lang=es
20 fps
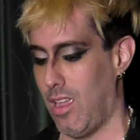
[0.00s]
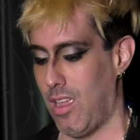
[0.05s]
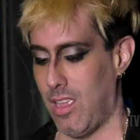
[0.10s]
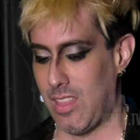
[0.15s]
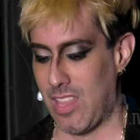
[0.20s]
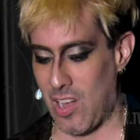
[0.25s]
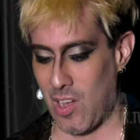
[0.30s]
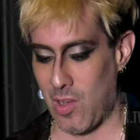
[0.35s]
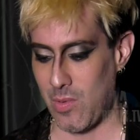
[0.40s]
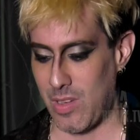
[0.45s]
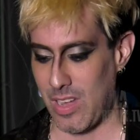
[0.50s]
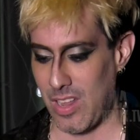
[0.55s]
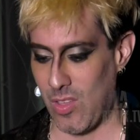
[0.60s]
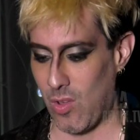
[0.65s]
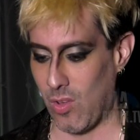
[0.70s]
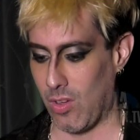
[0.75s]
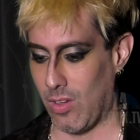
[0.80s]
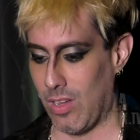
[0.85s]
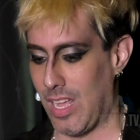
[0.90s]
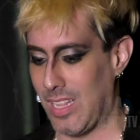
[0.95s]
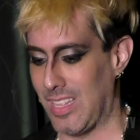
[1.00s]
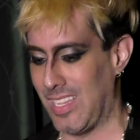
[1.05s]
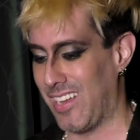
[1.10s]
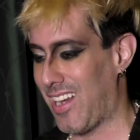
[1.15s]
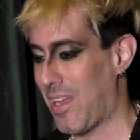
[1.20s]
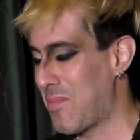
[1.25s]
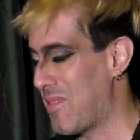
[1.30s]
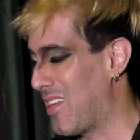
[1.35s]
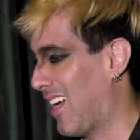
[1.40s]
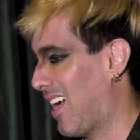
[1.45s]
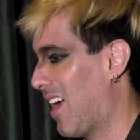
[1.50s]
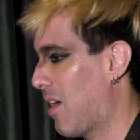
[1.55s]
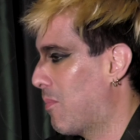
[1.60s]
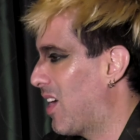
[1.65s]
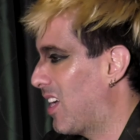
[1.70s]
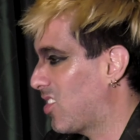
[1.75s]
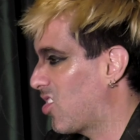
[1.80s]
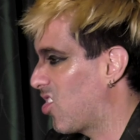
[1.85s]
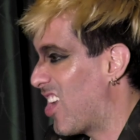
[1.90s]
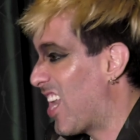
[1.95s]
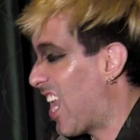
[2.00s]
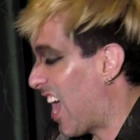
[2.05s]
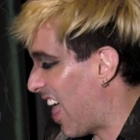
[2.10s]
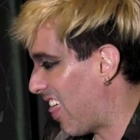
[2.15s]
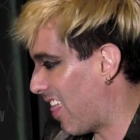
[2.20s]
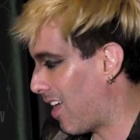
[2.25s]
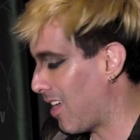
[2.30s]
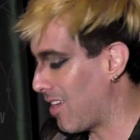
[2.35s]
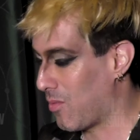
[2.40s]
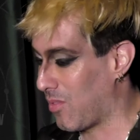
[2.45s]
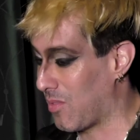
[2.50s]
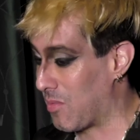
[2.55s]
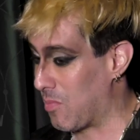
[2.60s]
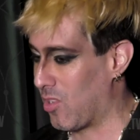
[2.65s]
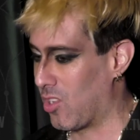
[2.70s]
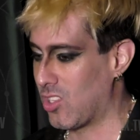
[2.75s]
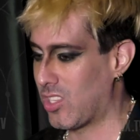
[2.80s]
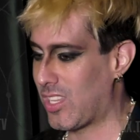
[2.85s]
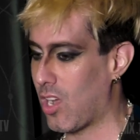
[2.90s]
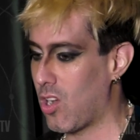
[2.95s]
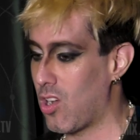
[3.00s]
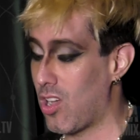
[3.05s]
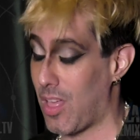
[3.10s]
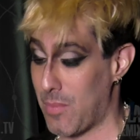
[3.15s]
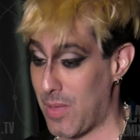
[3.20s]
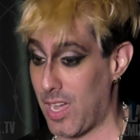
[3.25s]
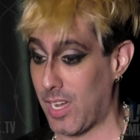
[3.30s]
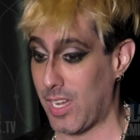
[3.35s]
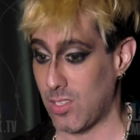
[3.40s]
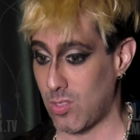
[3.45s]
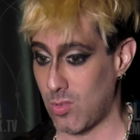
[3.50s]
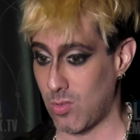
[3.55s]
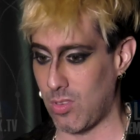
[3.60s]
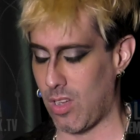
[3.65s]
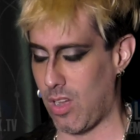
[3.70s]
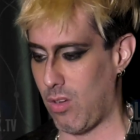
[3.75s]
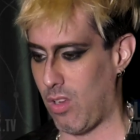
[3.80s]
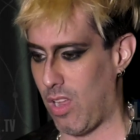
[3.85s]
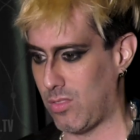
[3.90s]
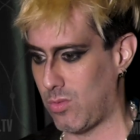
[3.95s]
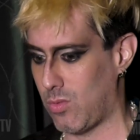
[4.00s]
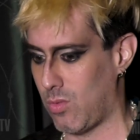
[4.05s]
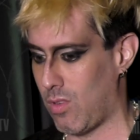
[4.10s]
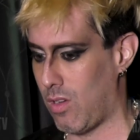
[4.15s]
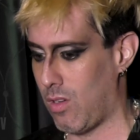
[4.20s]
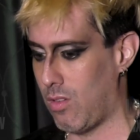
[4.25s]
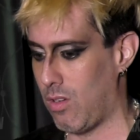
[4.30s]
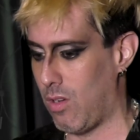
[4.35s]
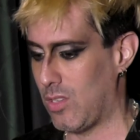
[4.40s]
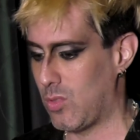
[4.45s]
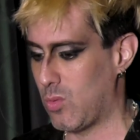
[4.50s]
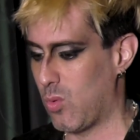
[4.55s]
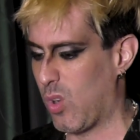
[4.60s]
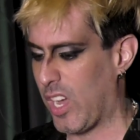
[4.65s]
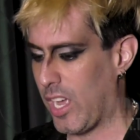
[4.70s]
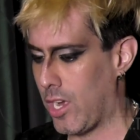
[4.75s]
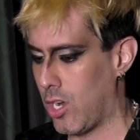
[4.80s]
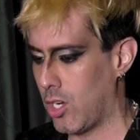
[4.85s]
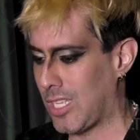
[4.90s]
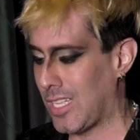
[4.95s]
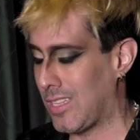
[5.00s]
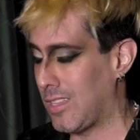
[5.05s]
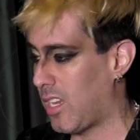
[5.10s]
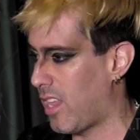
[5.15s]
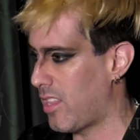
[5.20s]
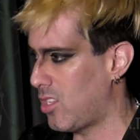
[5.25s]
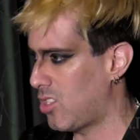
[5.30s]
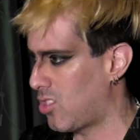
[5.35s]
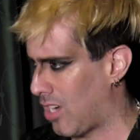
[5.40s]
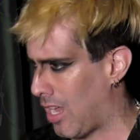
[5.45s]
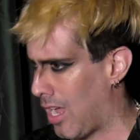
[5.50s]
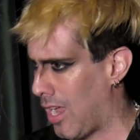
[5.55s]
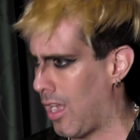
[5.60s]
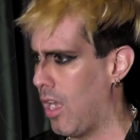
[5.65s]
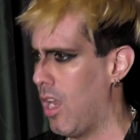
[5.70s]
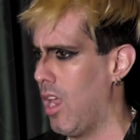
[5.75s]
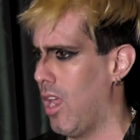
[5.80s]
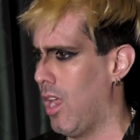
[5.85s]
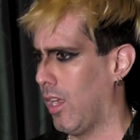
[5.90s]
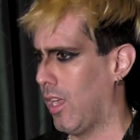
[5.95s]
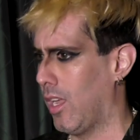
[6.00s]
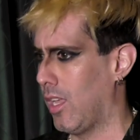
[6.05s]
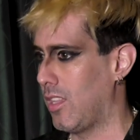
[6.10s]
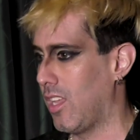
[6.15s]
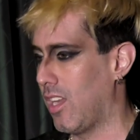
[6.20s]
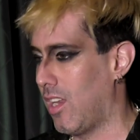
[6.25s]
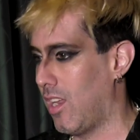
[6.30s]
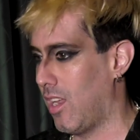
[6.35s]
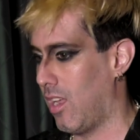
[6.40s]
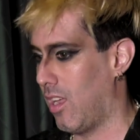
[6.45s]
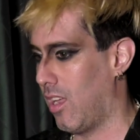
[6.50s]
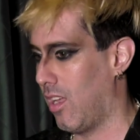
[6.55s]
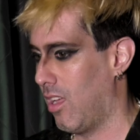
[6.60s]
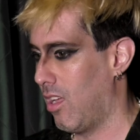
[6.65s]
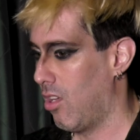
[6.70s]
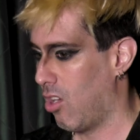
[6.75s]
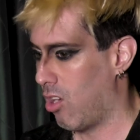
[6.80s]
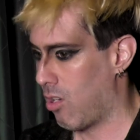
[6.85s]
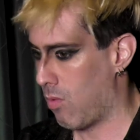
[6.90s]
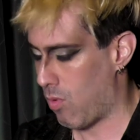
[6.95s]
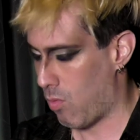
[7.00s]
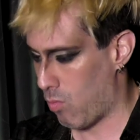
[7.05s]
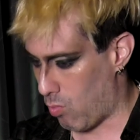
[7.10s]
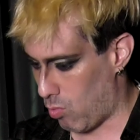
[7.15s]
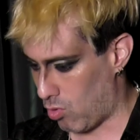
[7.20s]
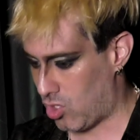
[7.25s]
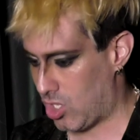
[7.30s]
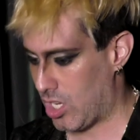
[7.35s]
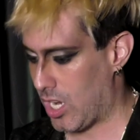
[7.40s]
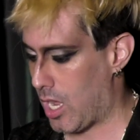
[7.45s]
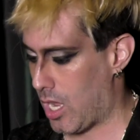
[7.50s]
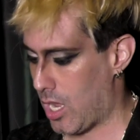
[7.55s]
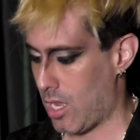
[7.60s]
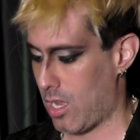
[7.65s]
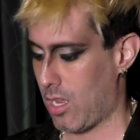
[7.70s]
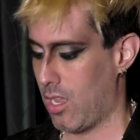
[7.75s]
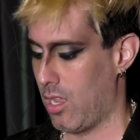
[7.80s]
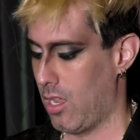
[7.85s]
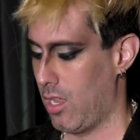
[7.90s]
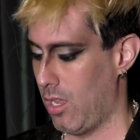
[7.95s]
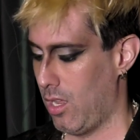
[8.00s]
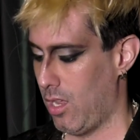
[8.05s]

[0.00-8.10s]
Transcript: estar nominado en Latin Grammy, jamás con nada y con tango además que es es un, es un género tan tradicional que tiene como mucha